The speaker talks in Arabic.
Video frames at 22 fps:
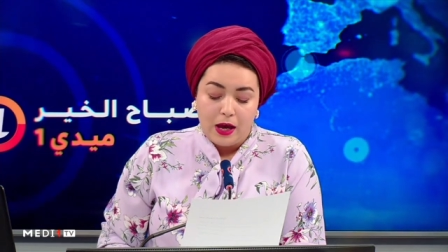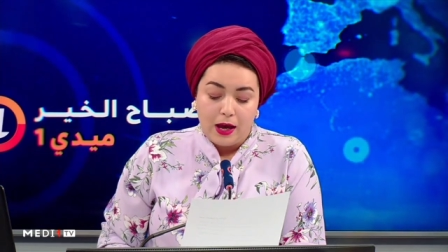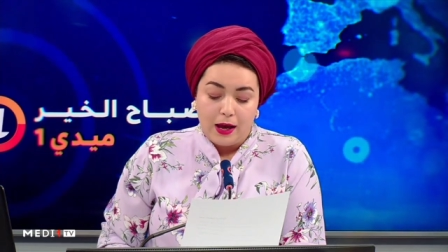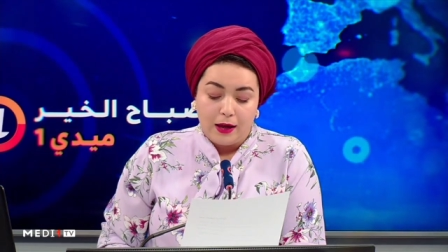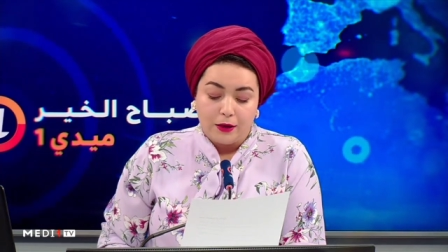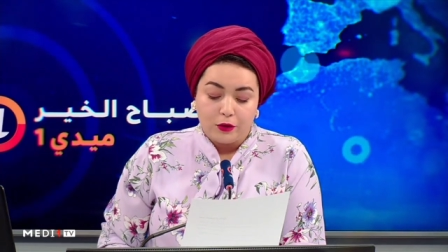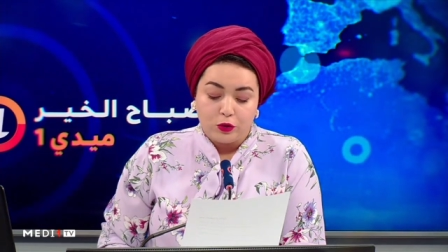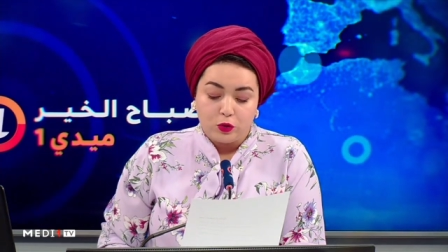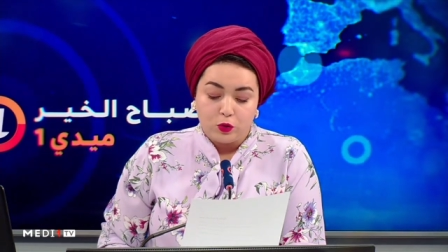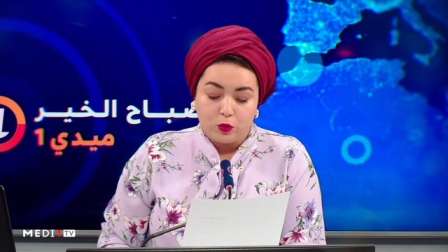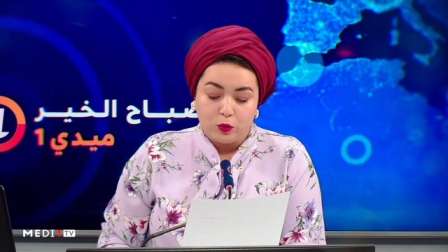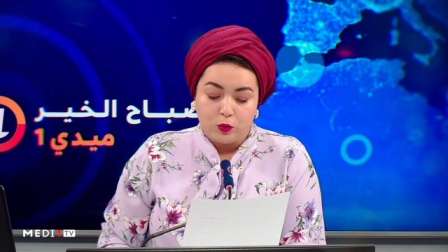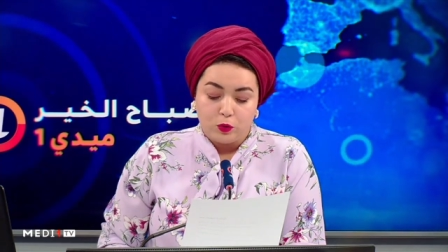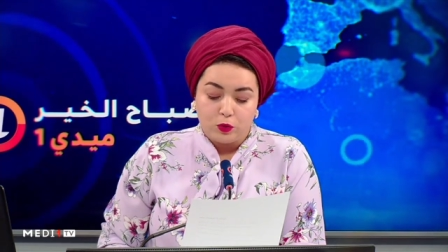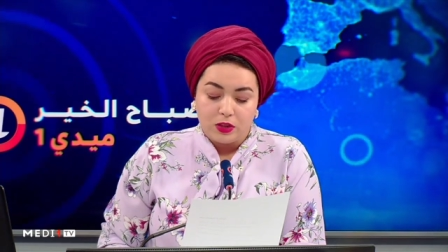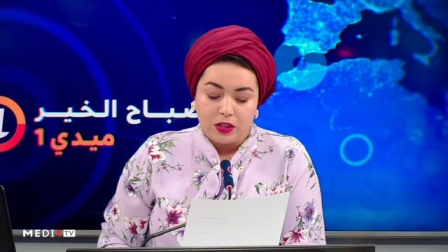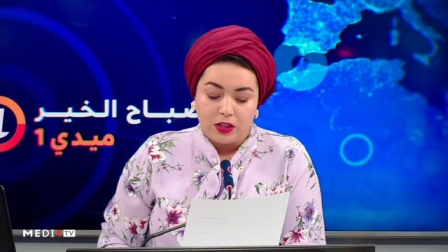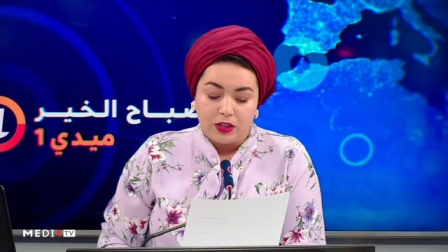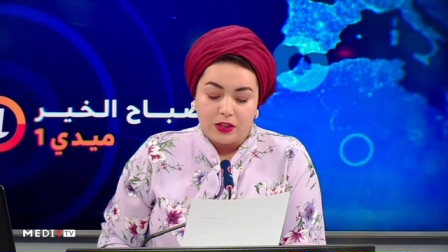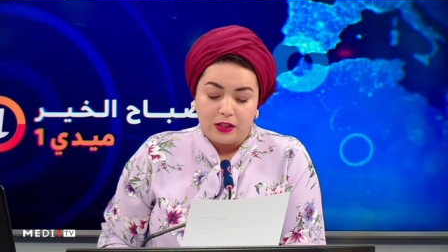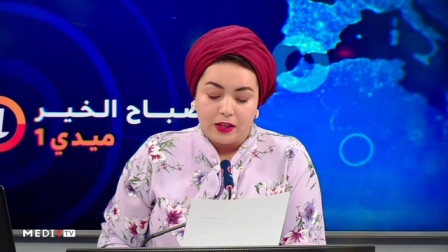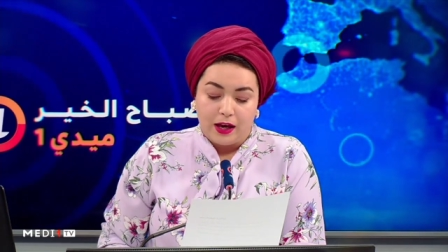
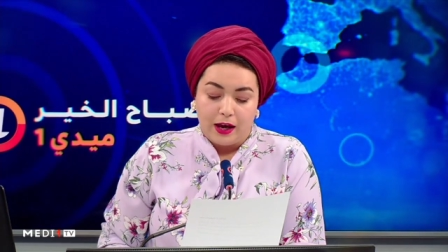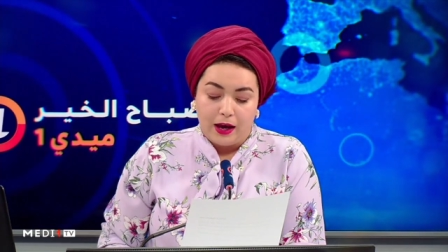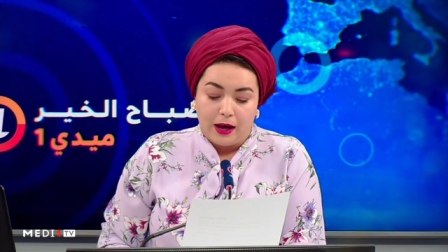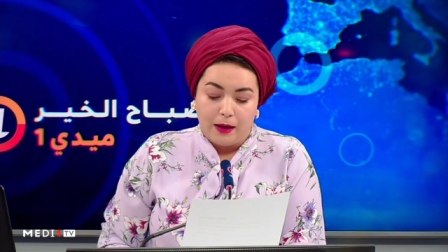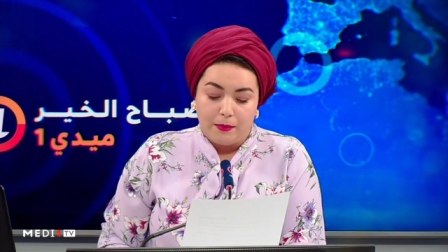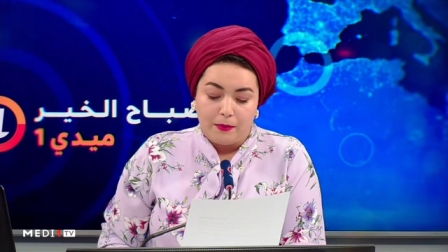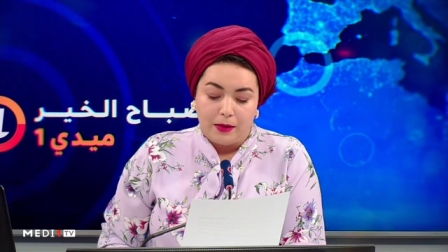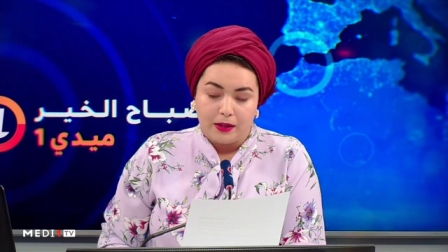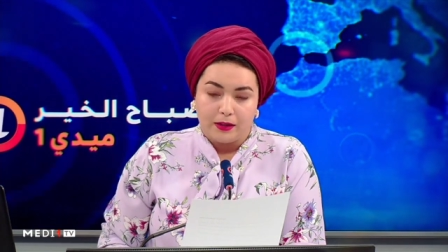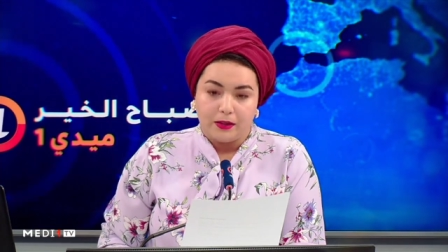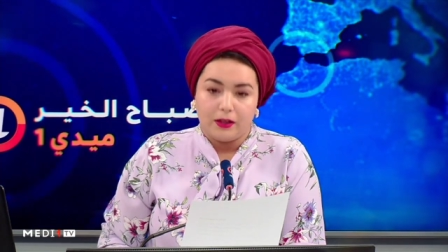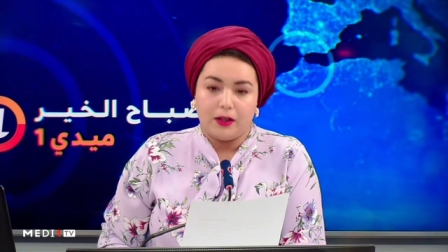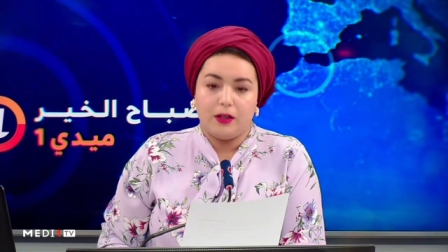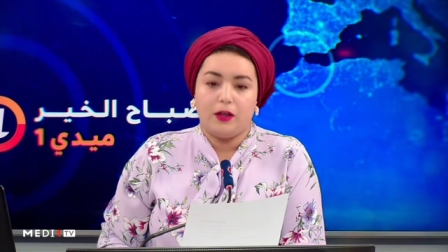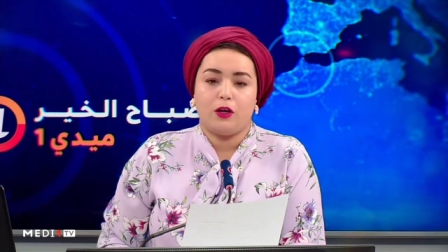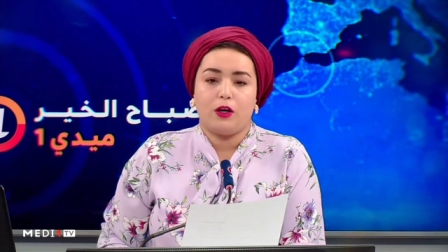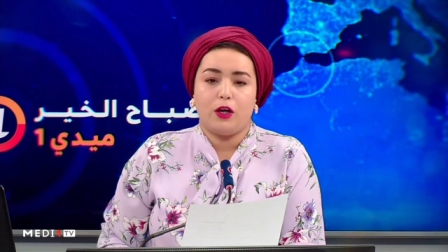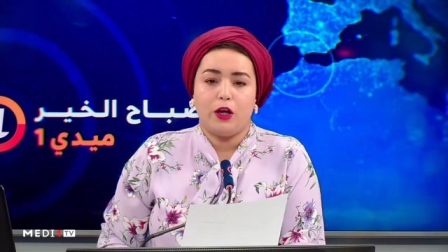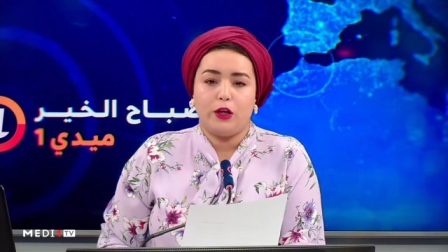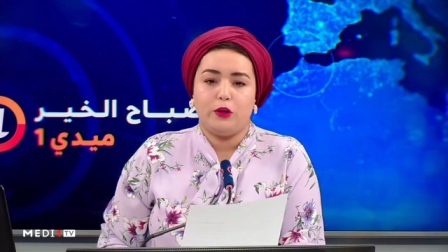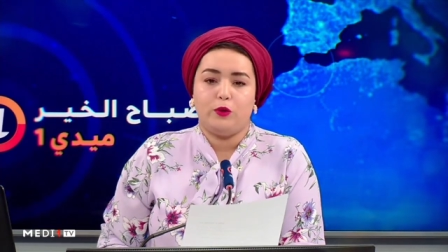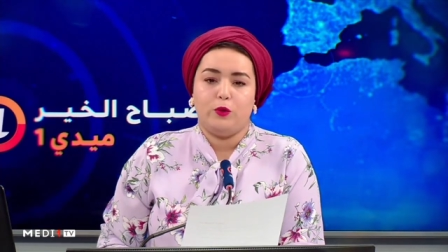التونسي أحمد
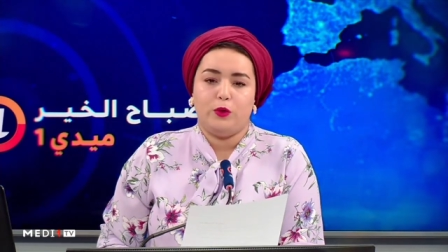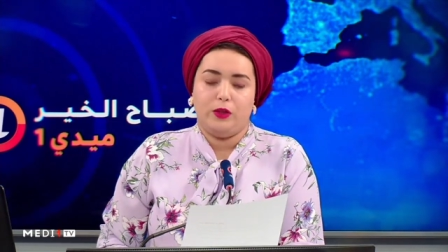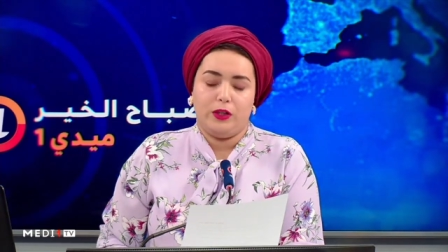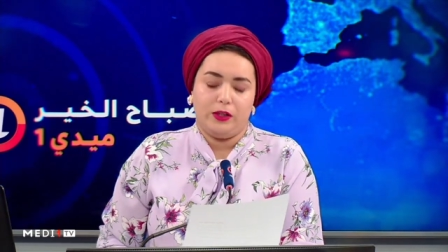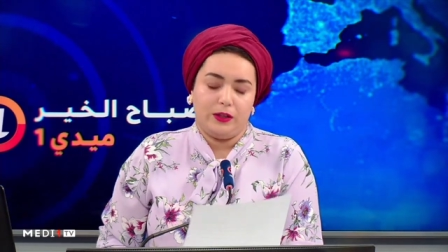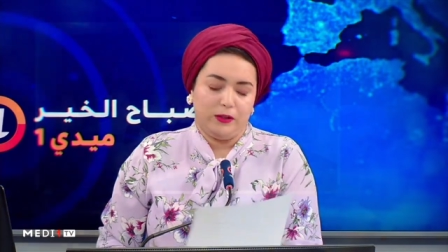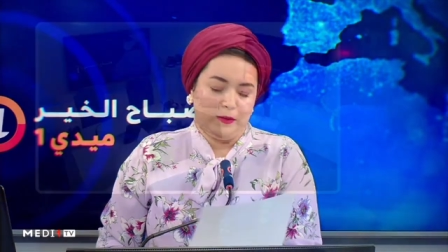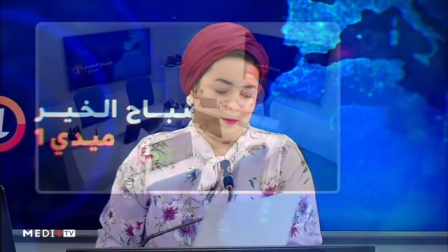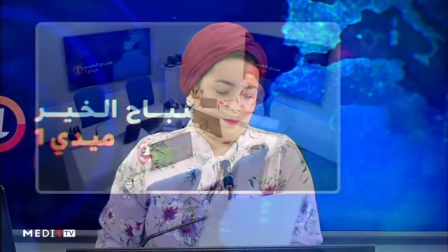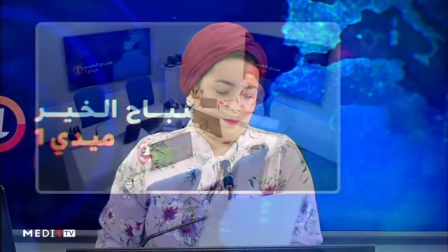قلول